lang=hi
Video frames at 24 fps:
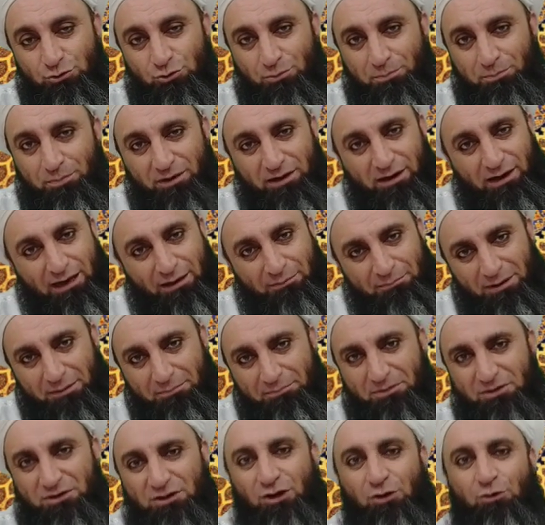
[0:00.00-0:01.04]
तो फिर
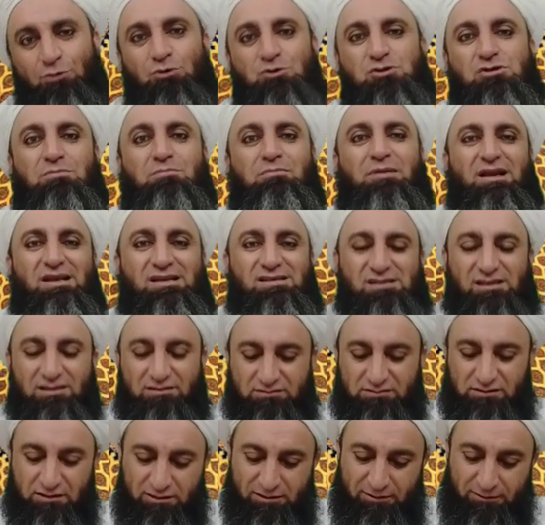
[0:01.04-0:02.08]
हमें भी ये कुछ मिल
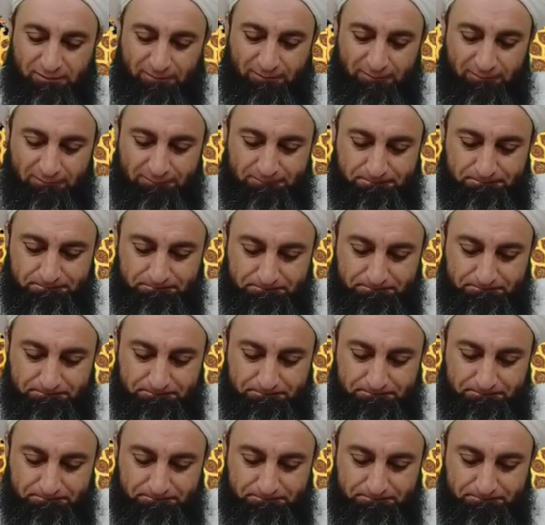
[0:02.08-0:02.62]
सकता है